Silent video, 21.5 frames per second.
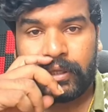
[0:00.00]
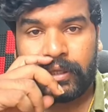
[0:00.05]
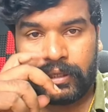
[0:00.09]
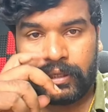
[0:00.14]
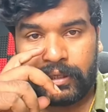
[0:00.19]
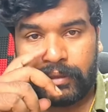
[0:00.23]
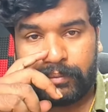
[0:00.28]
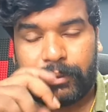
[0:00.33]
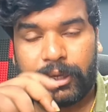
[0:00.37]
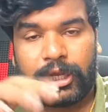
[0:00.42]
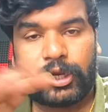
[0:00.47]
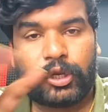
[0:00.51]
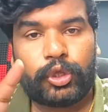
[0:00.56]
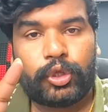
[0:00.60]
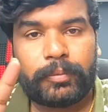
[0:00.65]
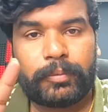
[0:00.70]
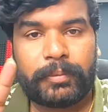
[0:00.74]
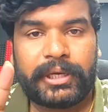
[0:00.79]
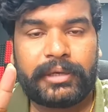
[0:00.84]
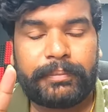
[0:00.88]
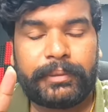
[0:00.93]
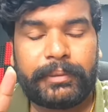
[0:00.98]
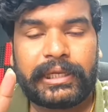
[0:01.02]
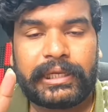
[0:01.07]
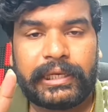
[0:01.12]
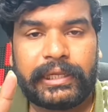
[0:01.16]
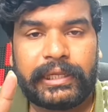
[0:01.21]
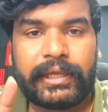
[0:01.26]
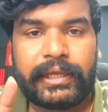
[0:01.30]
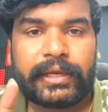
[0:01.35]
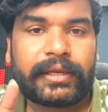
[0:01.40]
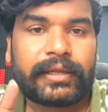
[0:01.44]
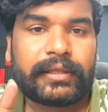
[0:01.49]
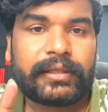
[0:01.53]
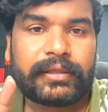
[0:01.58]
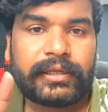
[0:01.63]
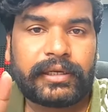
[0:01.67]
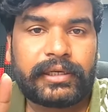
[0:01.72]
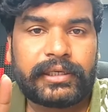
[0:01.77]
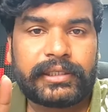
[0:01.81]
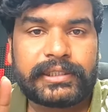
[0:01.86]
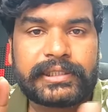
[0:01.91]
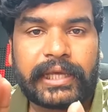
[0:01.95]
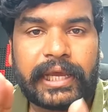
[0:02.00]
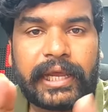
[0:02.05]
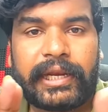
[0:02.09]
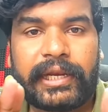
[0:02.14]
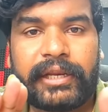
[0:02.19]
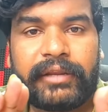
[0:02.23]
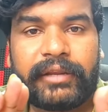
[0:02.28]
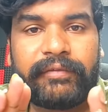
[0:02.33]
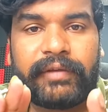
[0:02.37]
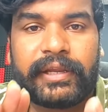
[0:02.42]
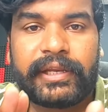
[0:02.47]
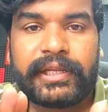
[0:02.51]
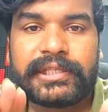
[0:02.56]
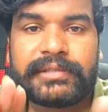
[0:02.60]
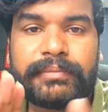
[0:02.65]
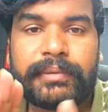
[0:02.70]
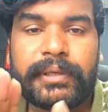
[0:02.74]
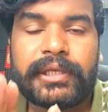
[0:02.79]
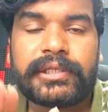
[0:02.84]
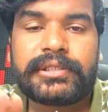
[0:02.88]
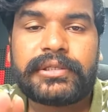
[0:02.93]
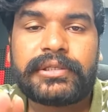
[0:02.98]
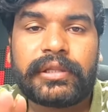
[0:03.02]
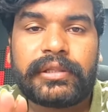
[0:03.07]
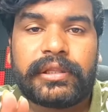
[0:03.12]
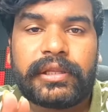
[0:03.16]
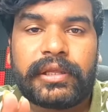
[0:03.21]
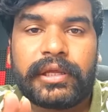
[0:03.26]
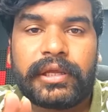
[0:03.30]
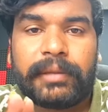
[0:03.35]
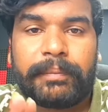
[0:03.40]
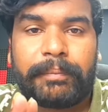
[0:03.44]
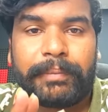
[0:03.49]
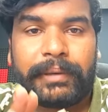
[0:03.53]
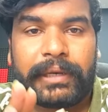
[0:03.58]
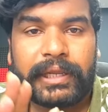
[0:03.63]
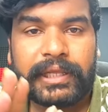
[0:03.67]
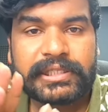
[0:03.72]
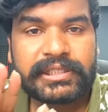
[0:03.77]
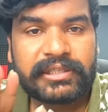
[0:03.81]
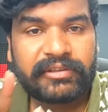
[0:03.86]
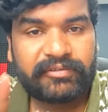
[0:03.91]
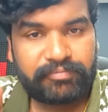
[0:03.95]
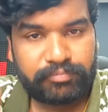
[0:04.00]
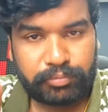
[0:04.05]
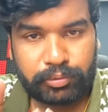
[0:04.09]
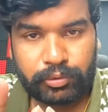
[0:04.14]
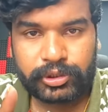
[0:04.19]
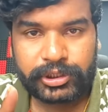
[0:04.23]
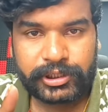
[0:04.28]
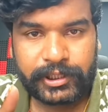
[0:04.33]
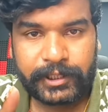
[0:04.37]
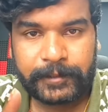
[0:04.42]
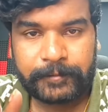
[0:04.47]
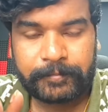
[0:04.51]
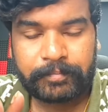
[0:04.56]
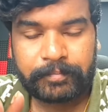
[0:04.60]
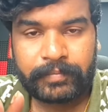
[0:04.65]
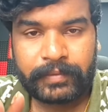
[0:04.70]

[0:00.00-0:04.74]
బై నో you మైట్ బీ క్లియర్ దట్ శాలరీ వేరీస్ బేస్డ్ ఆన్ ద ప్లేస్ ఆఫ్ పోస్టింగ్